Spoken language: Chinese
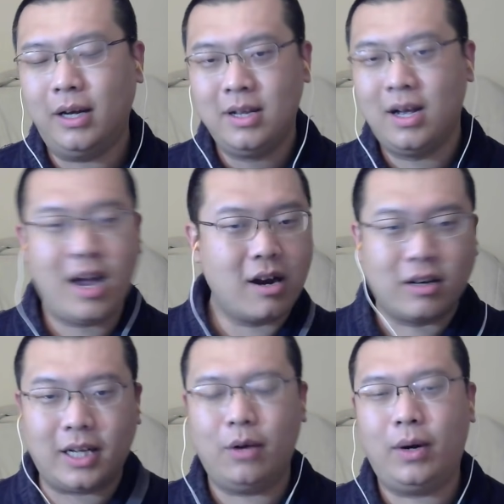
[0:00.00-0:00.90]
挨个
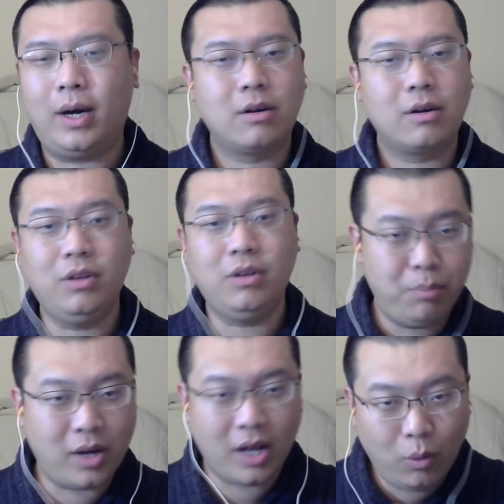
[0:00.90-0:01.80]
打电话说你不
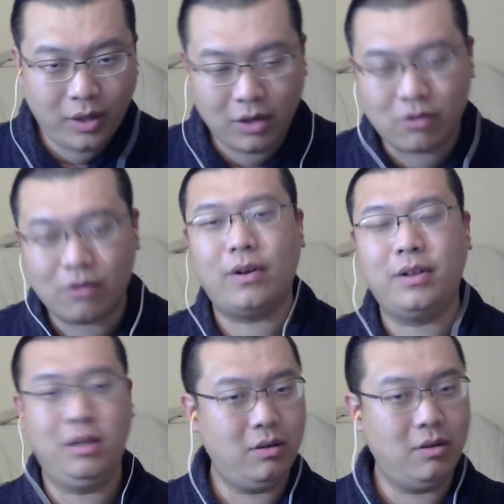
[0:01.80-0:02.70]
跟我，你就是反你
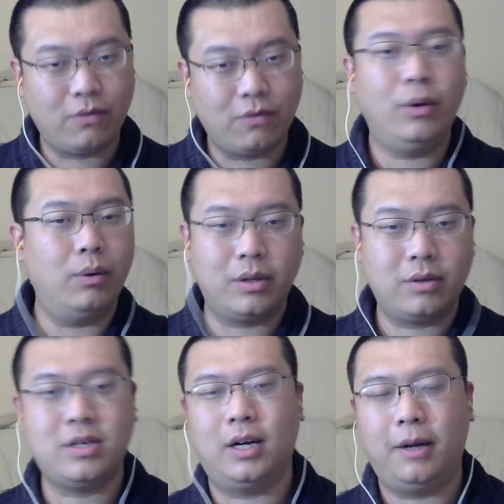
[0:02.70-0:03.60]
你就是反对我，就
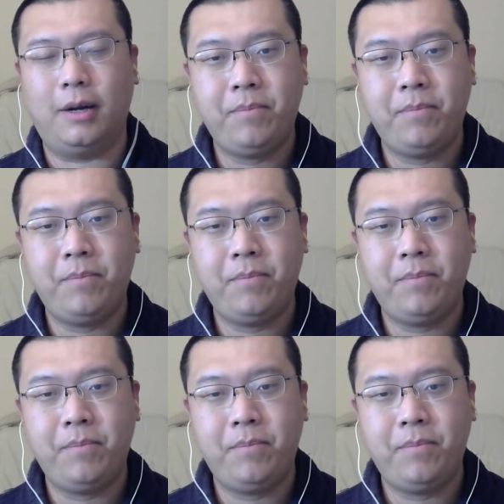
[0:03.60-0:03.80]
这个。